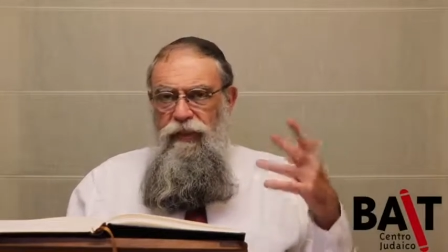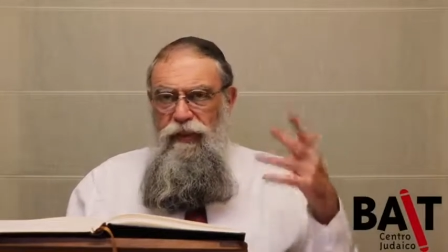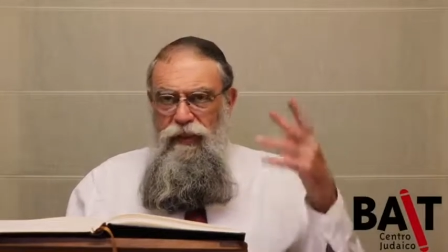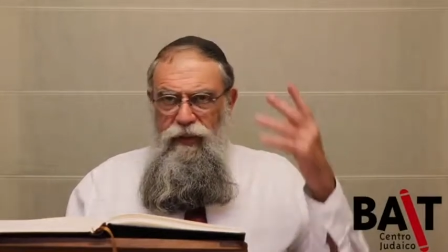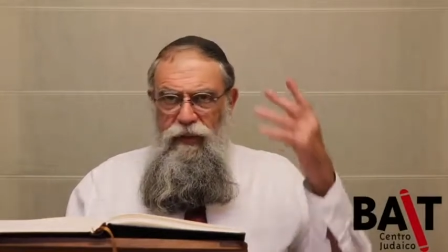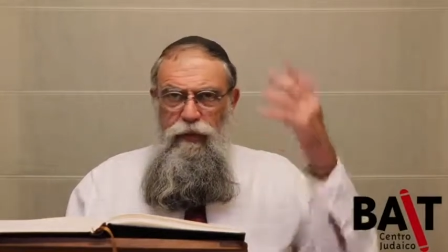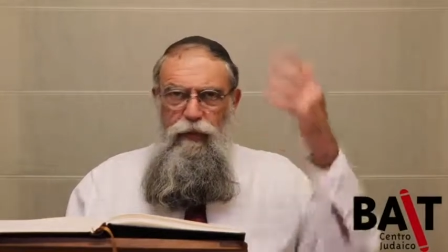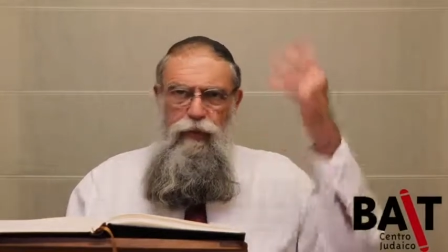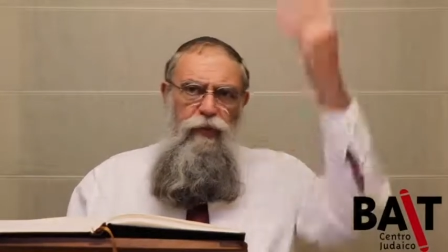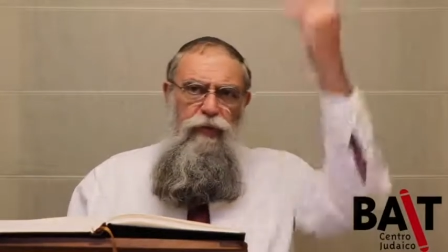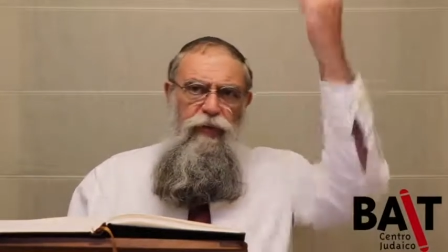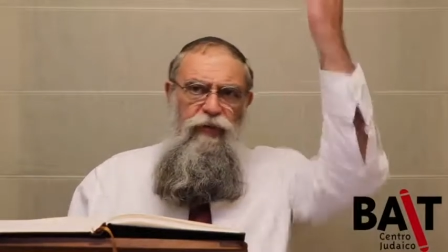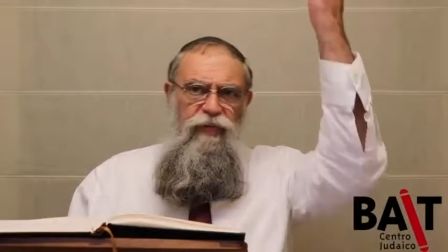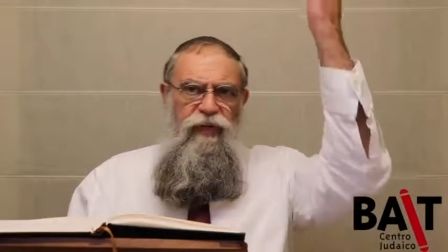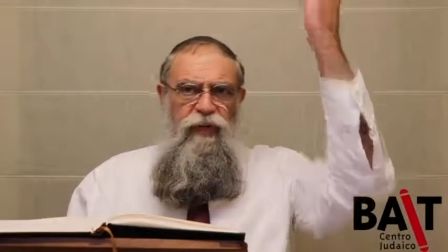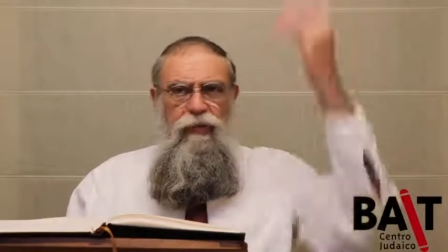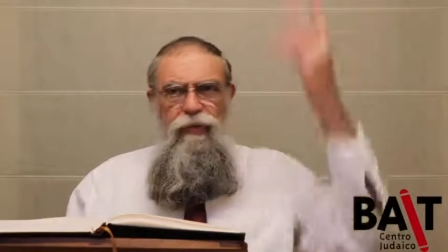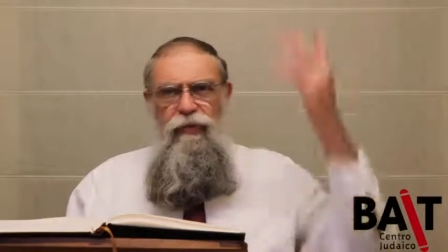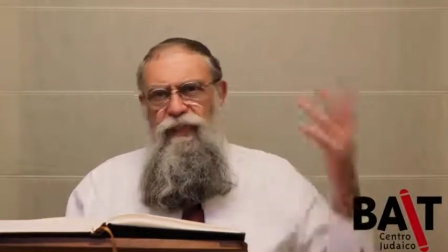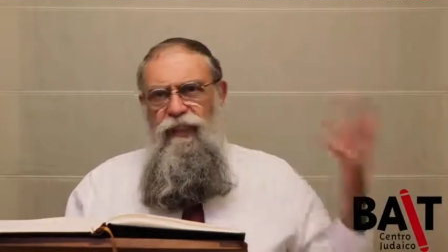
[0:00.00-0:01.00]
que tudo que
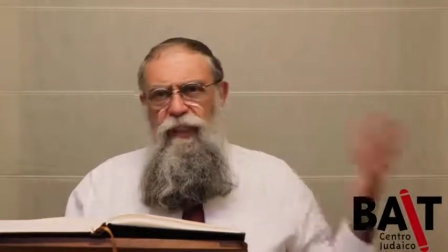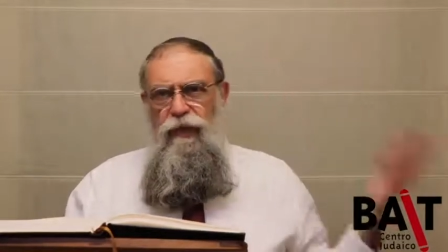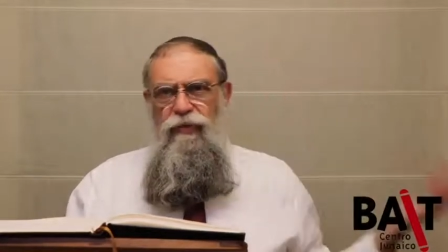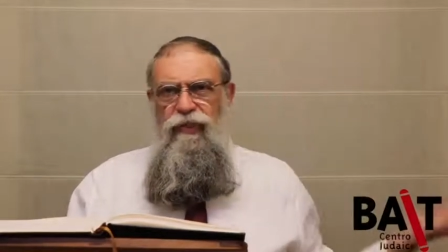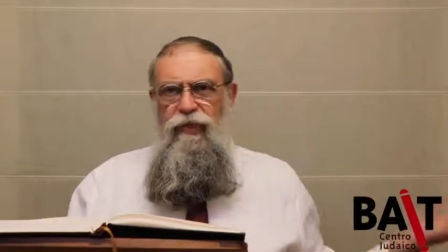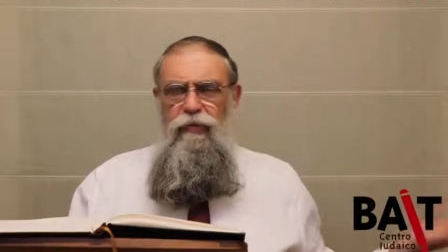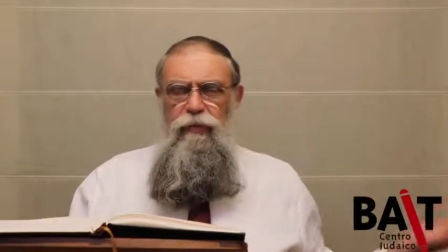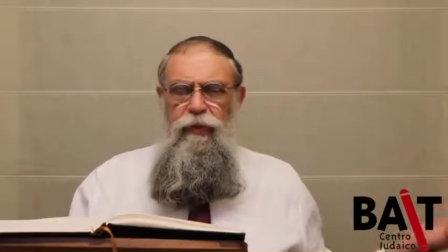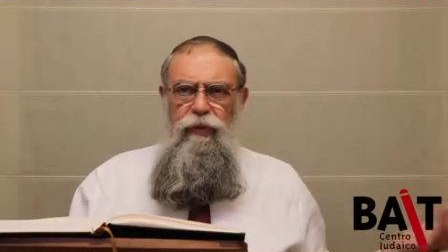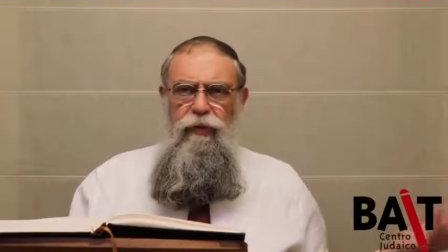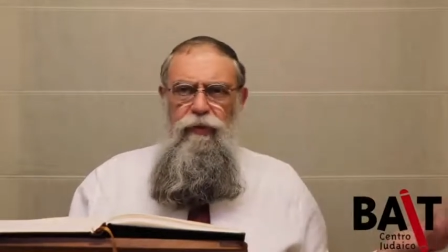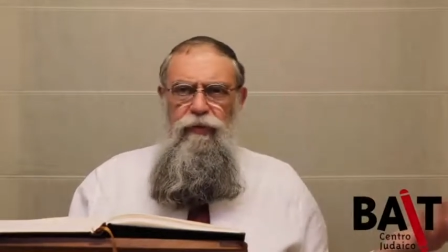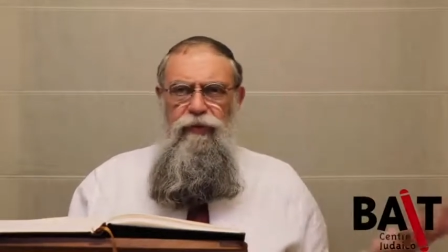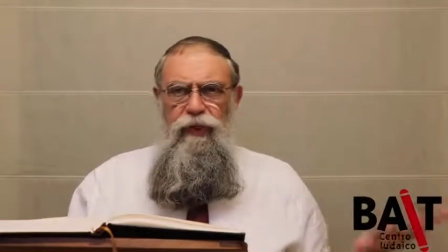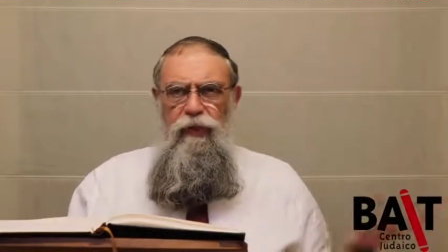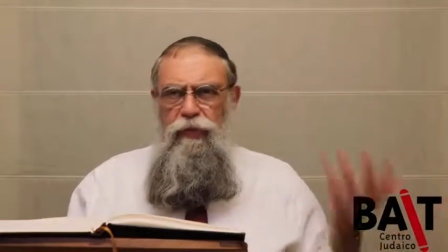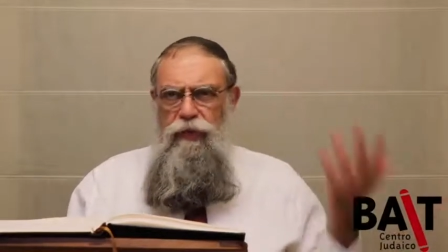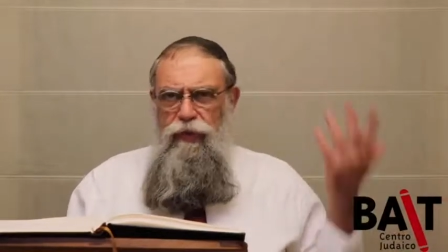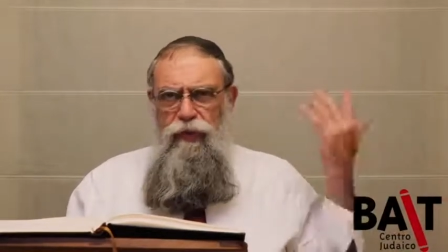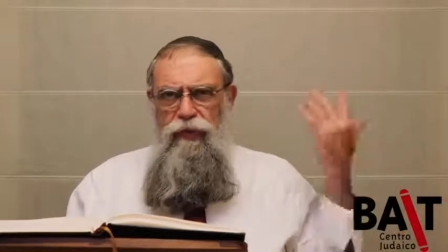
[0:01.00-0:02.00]
vem dos céus é bom, e
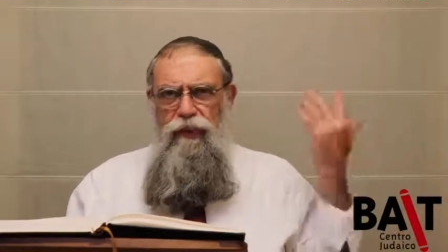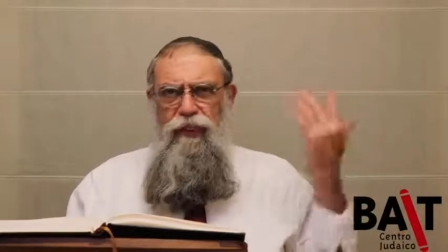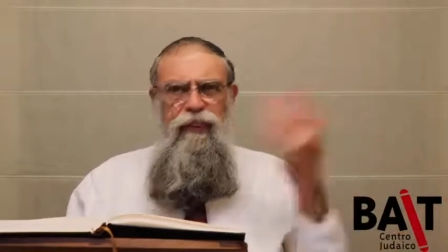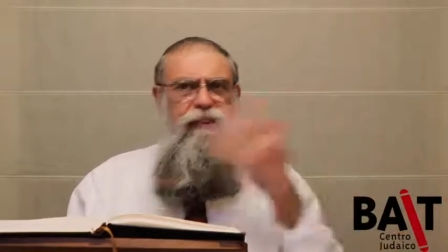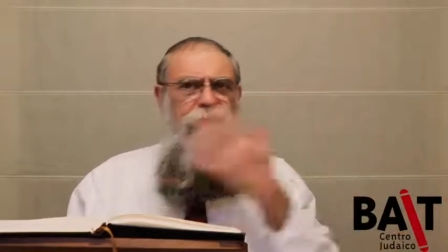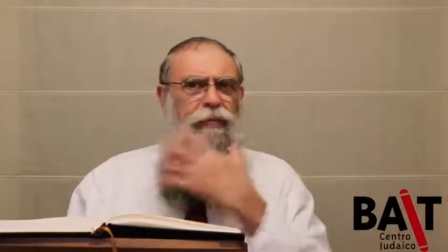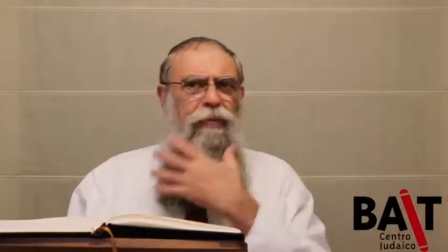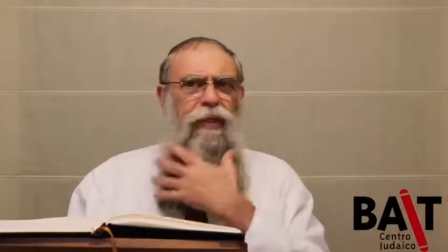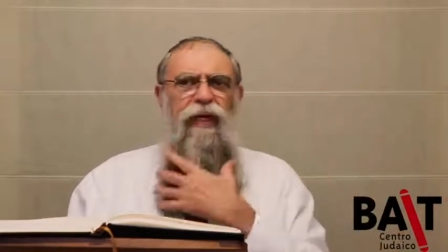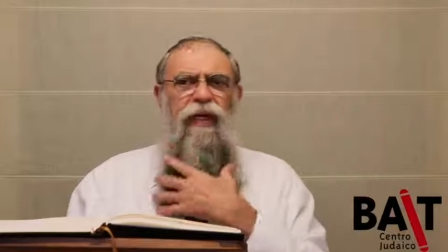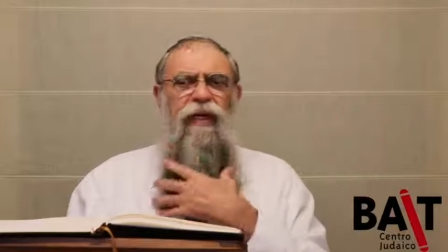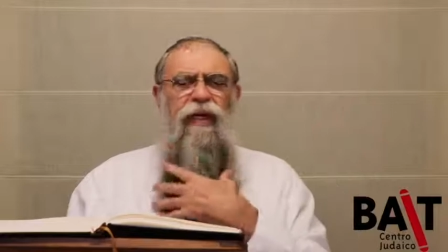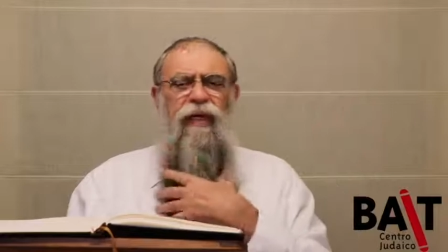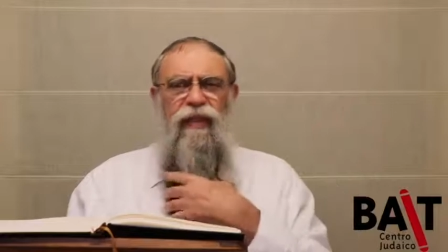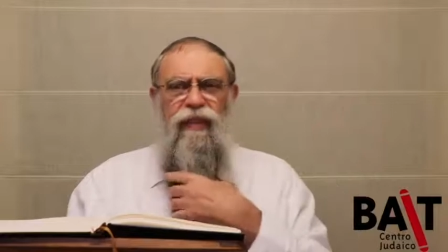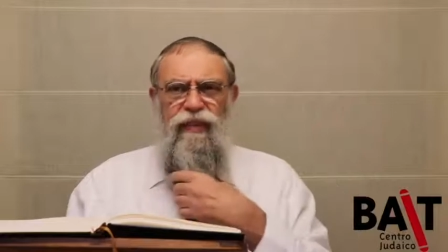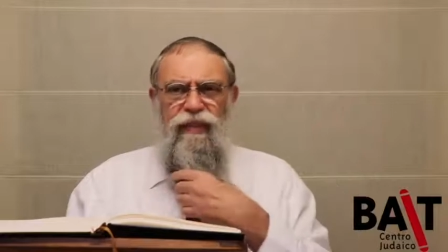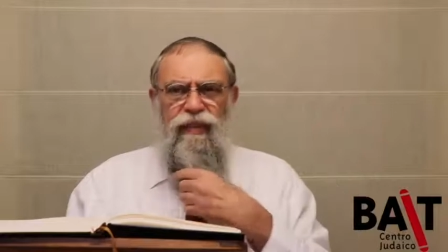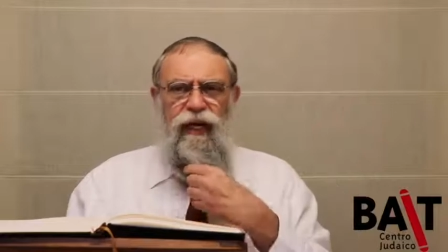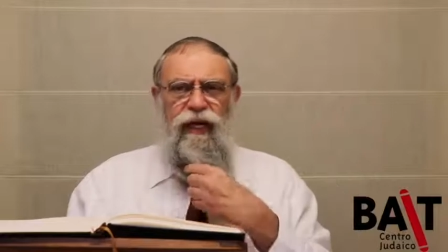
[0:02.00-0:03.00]
a pessoa tem que saber
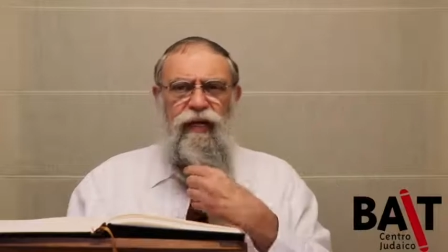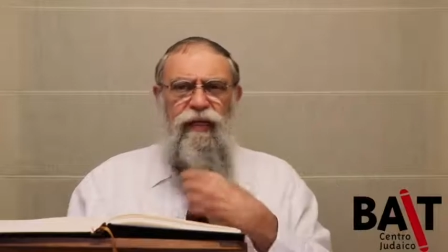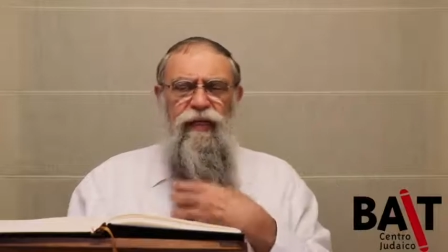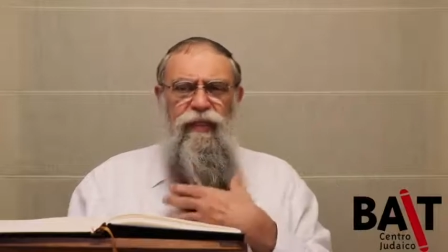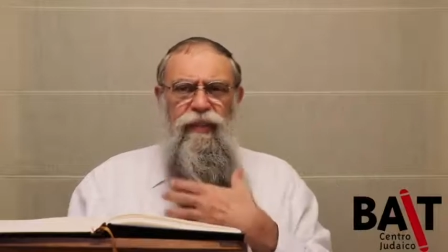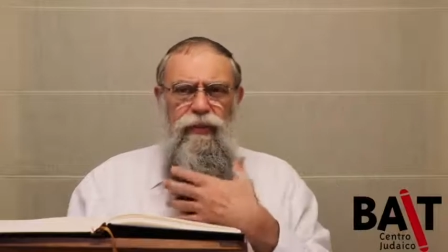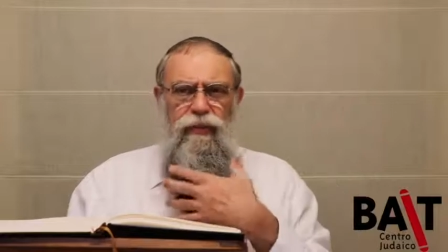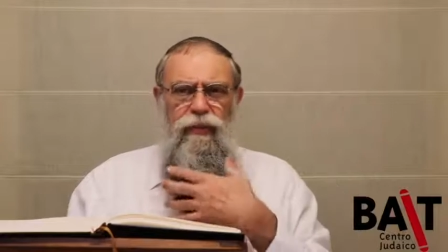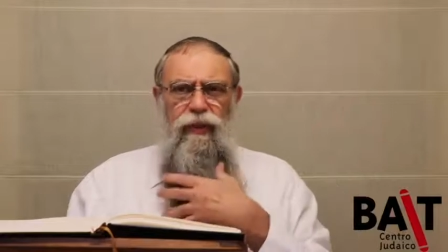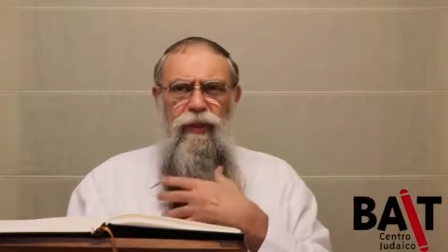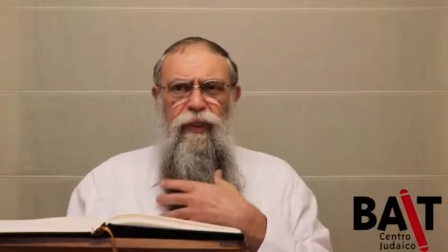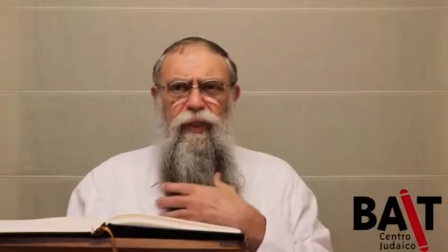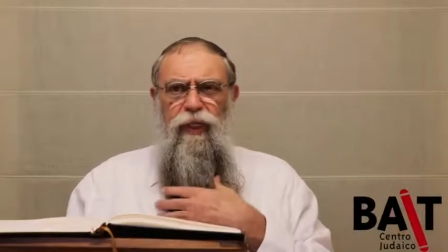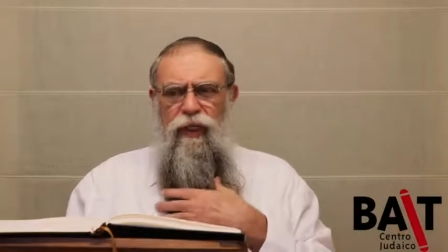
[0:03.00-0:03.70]
acreditar nisso,